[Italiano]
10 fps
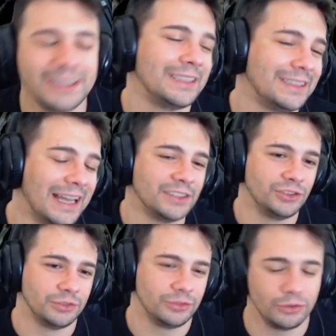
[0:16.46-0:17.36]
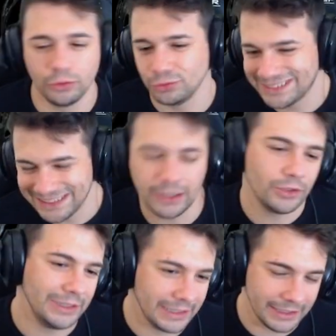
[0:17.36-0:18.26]
nel dungeon? Solo un sacco
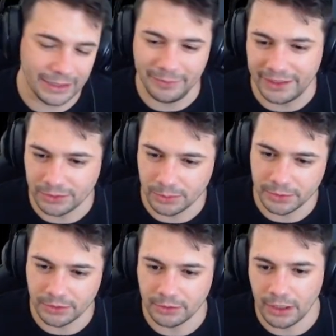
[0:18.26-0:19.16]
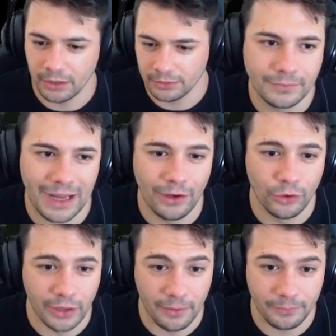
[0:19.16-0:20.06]
di caricamento per ora.
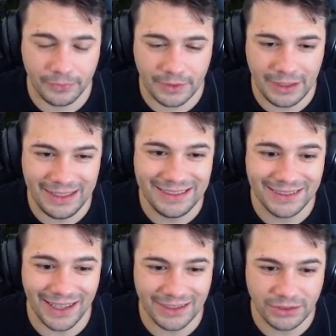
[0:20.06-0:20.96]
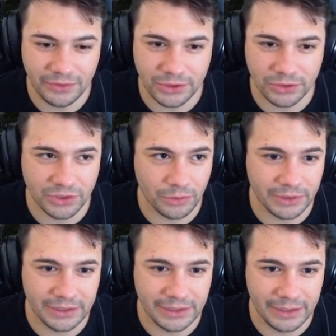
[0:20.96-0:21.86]
Allora, intanto vedo già un
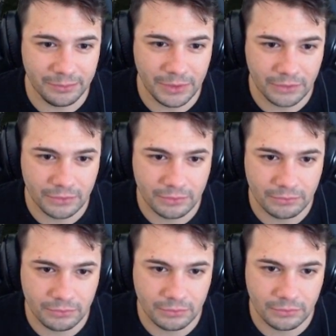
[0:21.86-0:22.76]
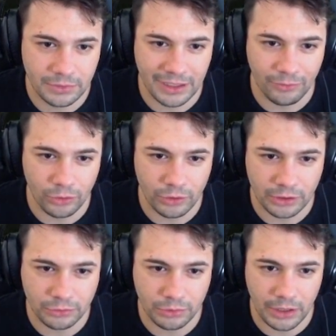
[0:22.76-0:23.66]
Daydream che voglio
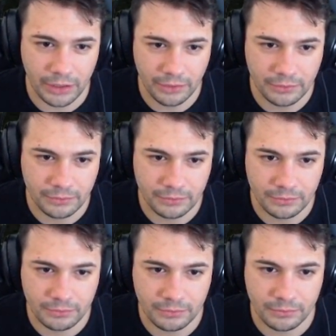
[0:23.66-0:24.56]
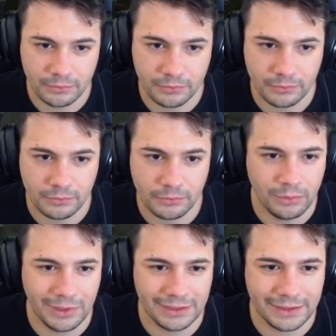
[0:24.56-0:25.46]
catturare.
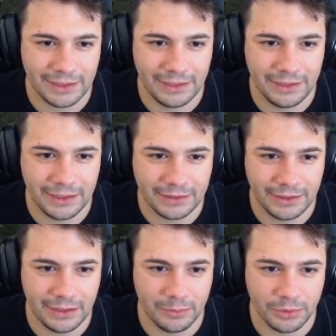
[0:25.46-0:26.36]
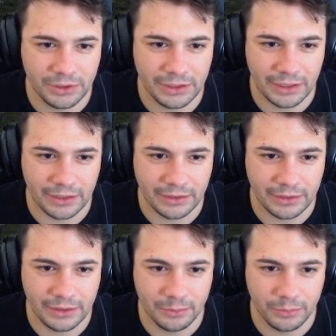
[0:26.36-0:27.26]
Un'altra legnata gliela puoi tirare
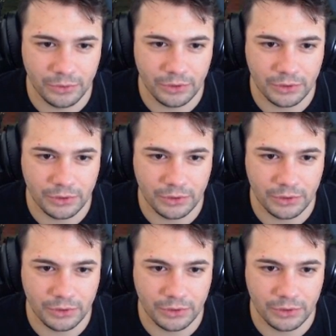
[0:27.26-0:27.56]
Daydream, poi,